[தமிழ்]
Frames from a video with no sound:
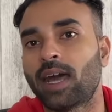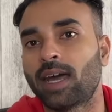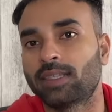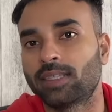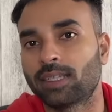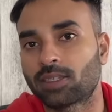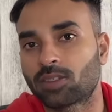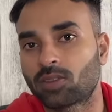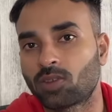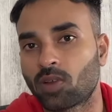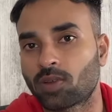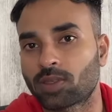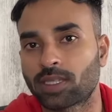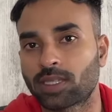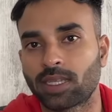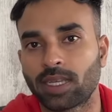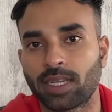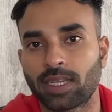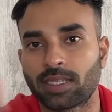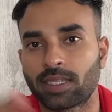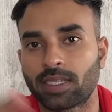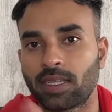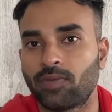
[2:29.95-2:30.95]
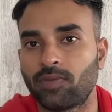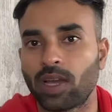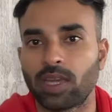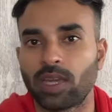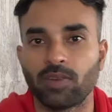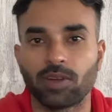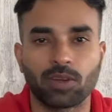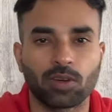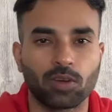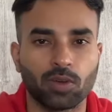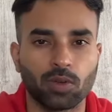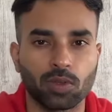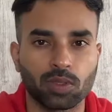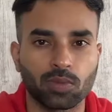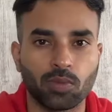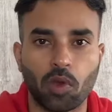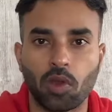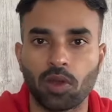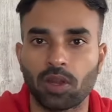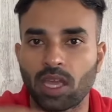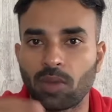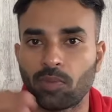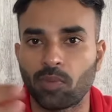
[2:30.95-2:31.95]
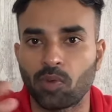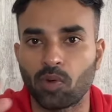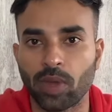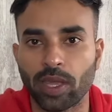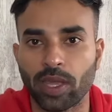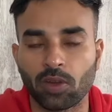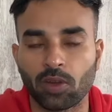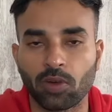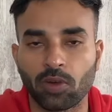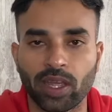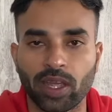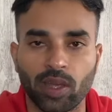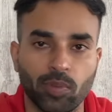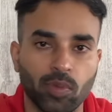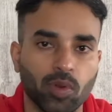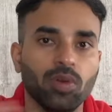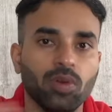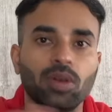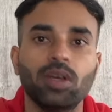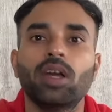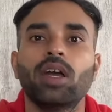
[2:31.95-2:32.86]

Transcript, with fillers: அதர் ஸ்டாக்ஸ் என்எஸ்சி ஃபைவ் ஹண்ட்ரடோ ஸ்மால் கேப்போ மைக்ரோ கேப்போ